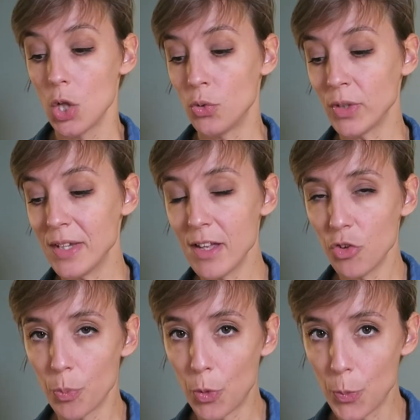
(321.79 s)
Donc il va
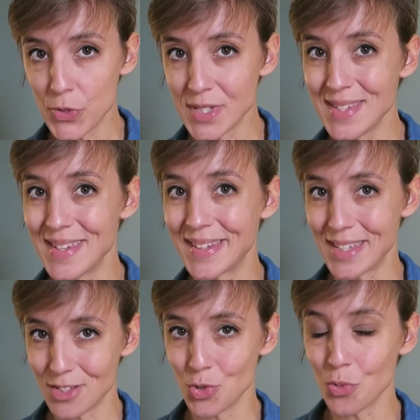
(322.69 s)
te proposer des
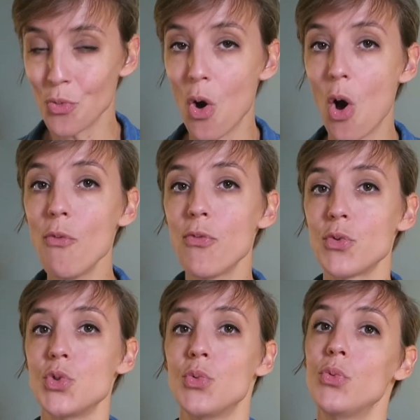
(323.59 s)
questions en
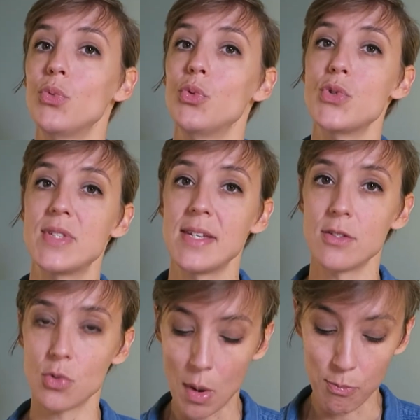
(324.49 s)
fonction de ces
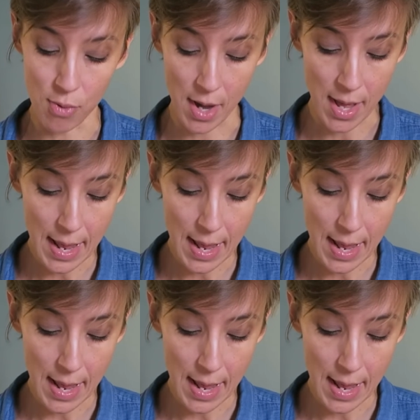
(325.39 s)
trois points.